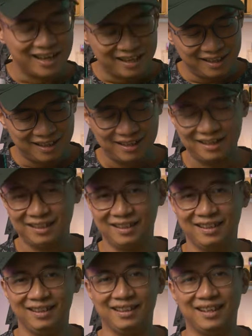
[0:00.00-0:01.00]
đây
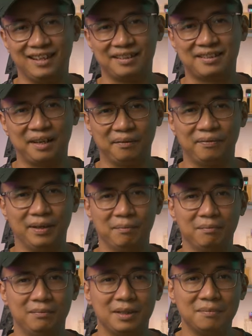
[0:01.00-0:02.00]
là sản
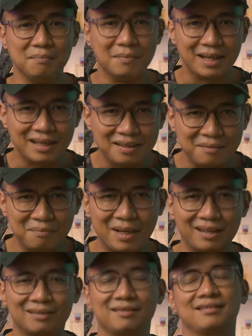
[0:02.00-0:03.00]
phẩm mình mê
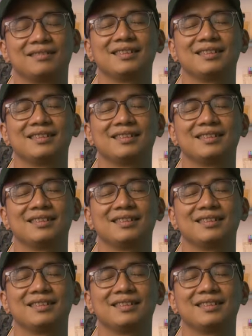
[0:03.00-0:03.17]
mệt